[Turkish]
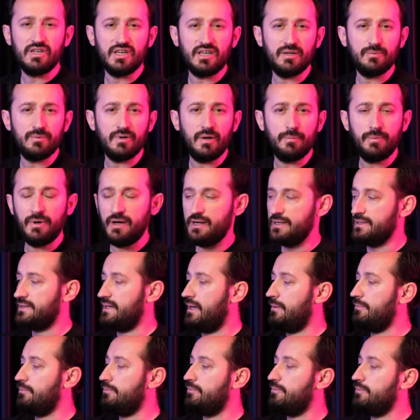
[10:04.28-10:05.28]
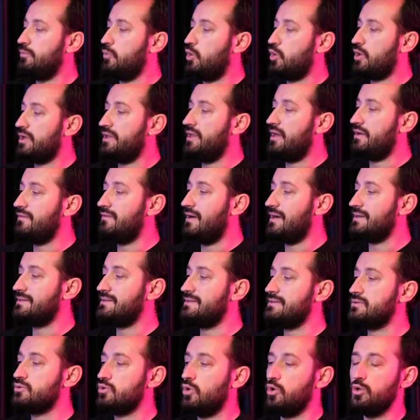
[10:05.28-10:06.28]
çekim yaparken o kadar
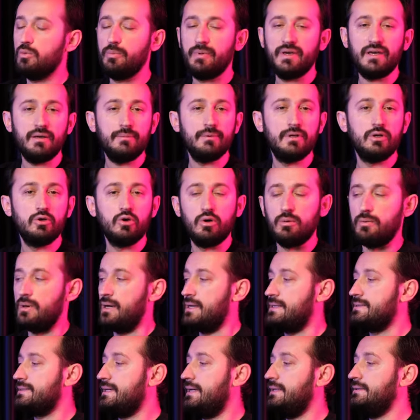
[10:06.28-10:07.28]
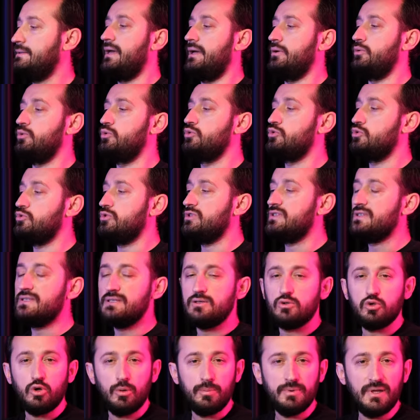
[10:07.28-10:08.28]
vaktiniz olmayabiliyor bazen. Yani ürün
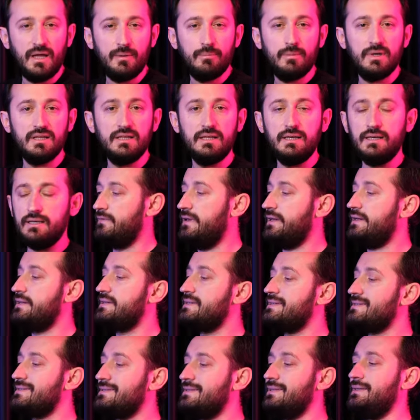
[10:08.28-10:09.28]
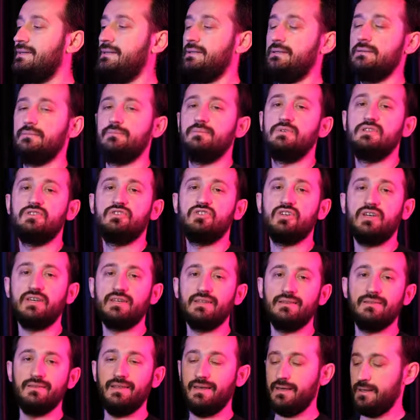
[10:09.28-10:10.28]
hızlı toplanmalı ve hızlı bir
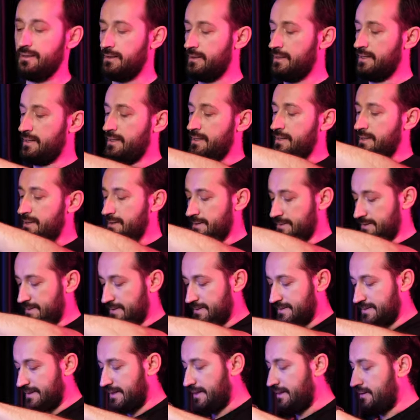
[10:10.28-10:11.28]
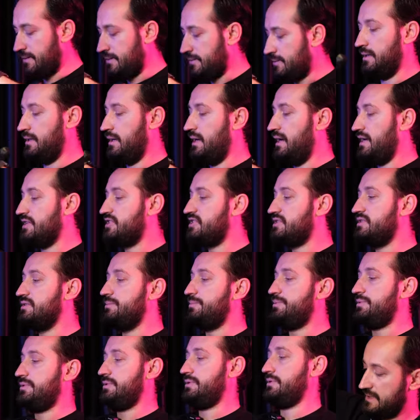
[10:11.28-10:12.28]
şekilde size
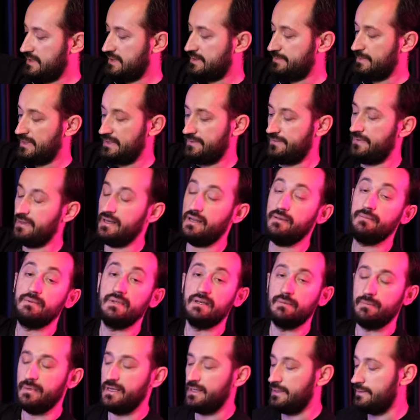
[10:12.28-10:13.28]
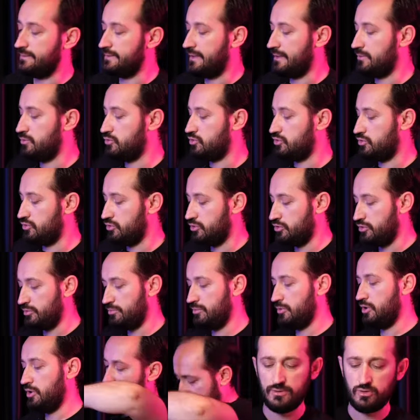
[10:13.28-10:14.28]
açılıp hizmet verebilmeli diye
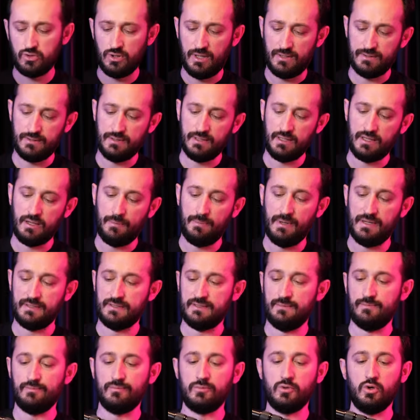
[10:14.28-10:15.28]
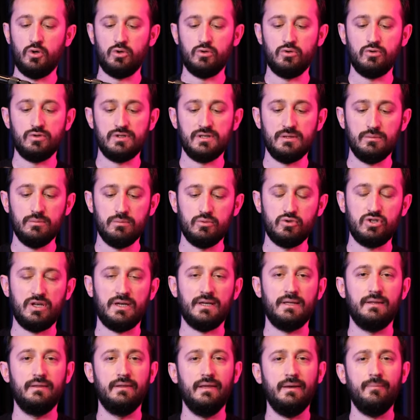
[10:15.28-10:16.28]
düşünüyorum. Şu anda da kapattım. Gördüğünüz gibi bu
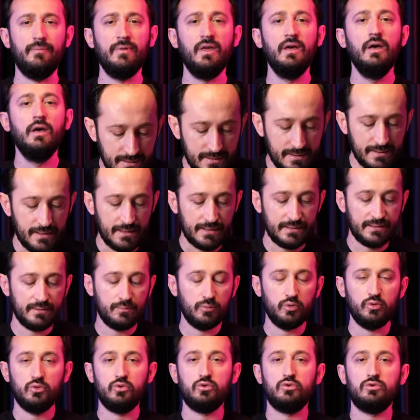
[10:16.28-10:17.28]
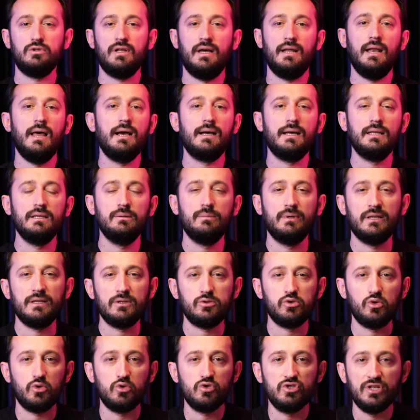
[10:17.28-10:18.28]
şekilde. Sizlerin de bu ürünle alakalı
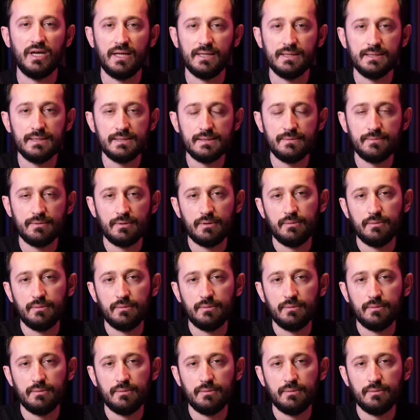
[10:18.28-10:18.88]
bana soracağınız